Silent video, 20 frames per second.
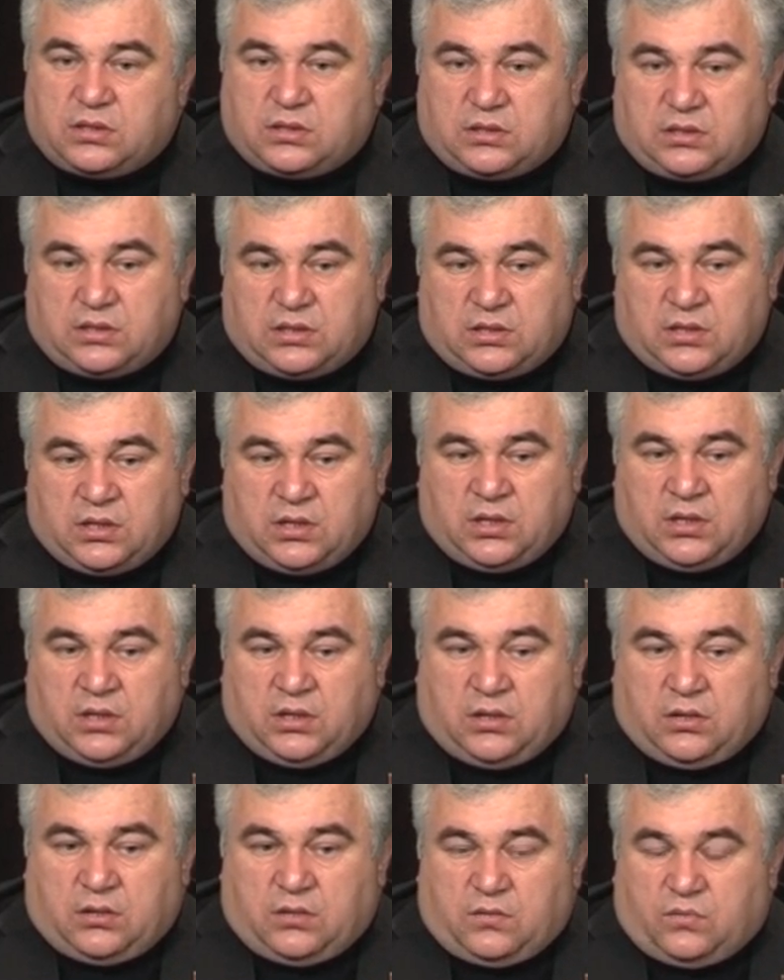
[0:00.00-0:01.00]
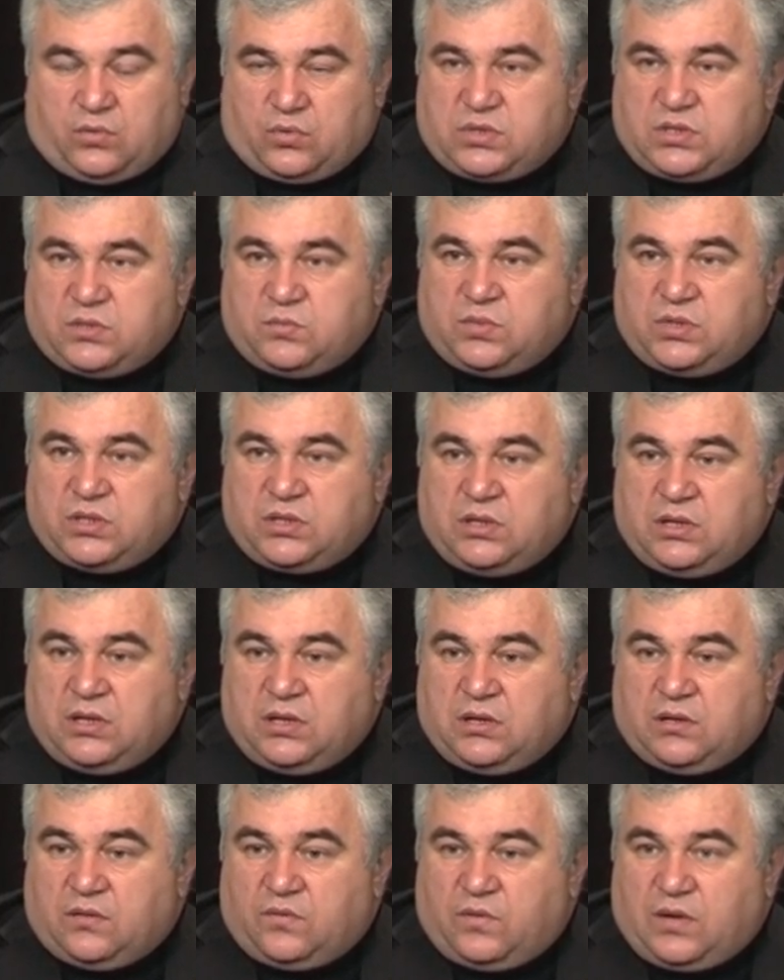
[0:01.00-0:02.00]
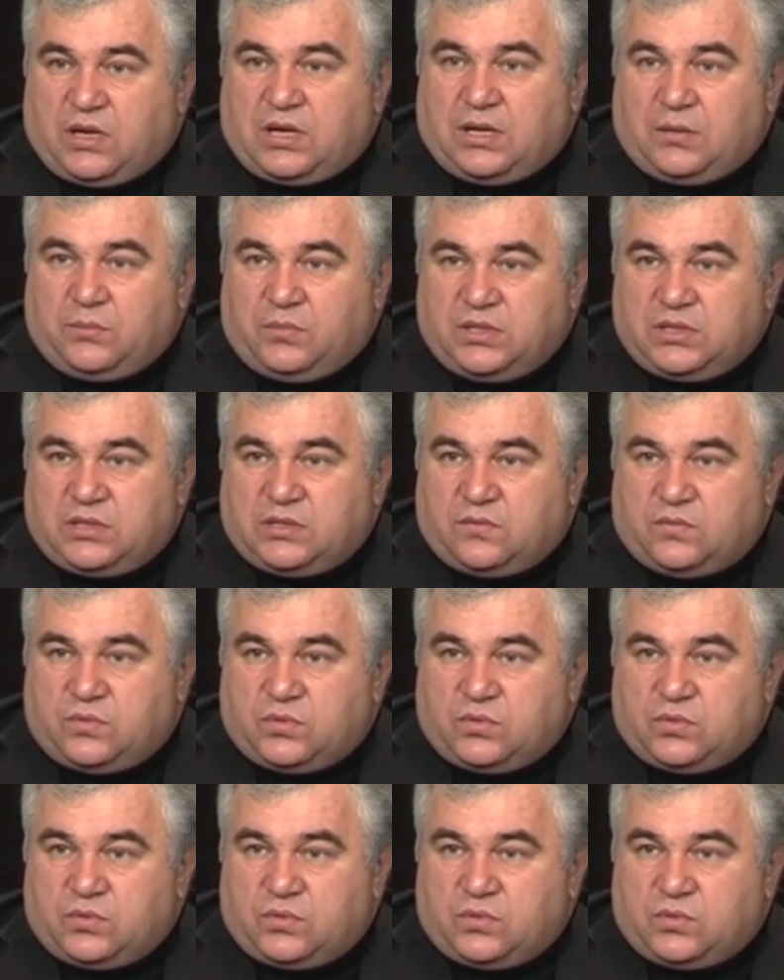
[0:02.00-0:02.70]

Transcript: тогда вот тебе для ваххабитов,